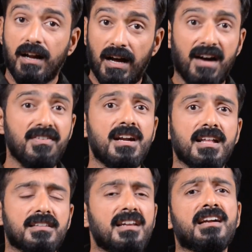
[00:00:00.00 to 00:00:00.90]
காவல்
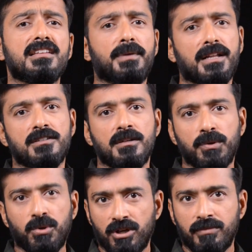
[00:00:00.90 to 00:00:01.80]
நிலையத்தில் நீங்கள் அந்த பணத்தை
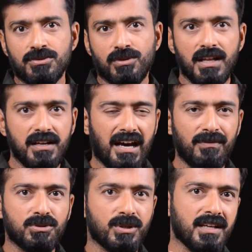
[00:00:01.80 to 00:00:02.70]
திருப்பி கொடுக்கணும் அப்படின்னு சொல்லி தான்
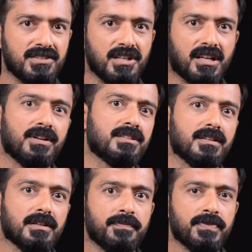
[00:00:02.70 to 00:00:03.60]
காவல்துறையை எச்சரிக்கை
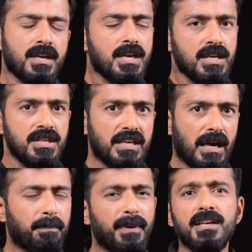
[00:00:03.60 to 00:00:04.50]
விடுத்திருக்கு இது
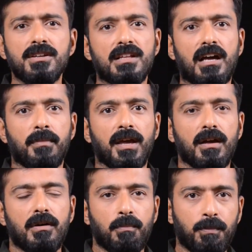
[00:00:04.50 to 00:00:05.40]
எப்படி இருந்தாலுமே
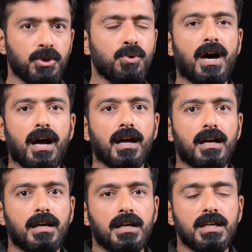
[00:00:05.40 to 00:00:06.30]
பொதுவாக
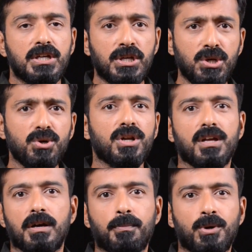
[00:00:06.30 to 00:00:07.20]
இன்னொரு
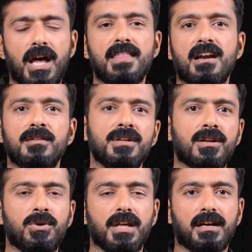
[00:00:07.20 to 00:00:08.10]
பொருளாதார
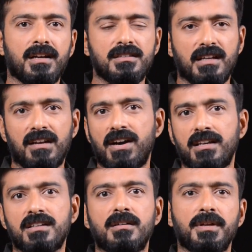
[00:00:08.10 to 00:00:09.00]
நிபுணர்களுடைய கருத்து என்னவா
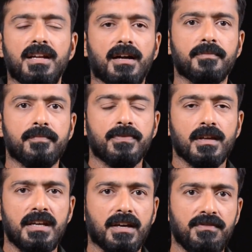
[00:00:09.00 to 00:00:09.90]
இருக்குது அப்படின்னா
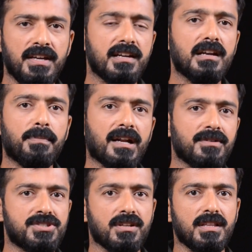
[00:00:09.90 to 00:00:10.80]
நீங்கள் வீட்டில் பணம்
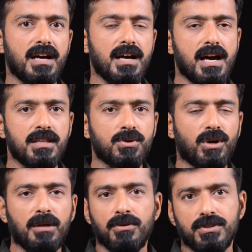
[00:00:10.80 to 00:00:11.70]
வச்சிருந்தா அது
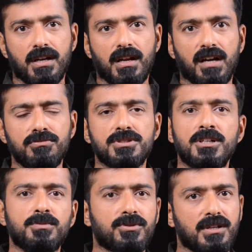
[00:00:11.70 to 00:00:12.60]
கொள்ளை போவதற்காகவும்
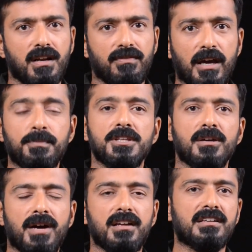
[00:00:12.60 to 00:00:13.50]
திருடு போவதற்கான வாய்ப்பு
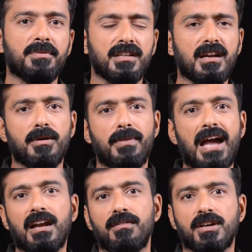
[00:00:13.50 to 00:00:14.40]
அதிகமாக இருக்கு அப்படின்னு தான் நம்ம
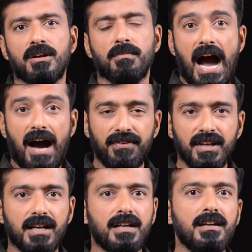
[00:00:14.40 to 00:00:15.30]
பேங்க்ல வைக்கிறோம்
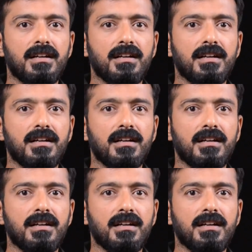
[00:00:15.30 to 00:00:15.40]
அவர்கள்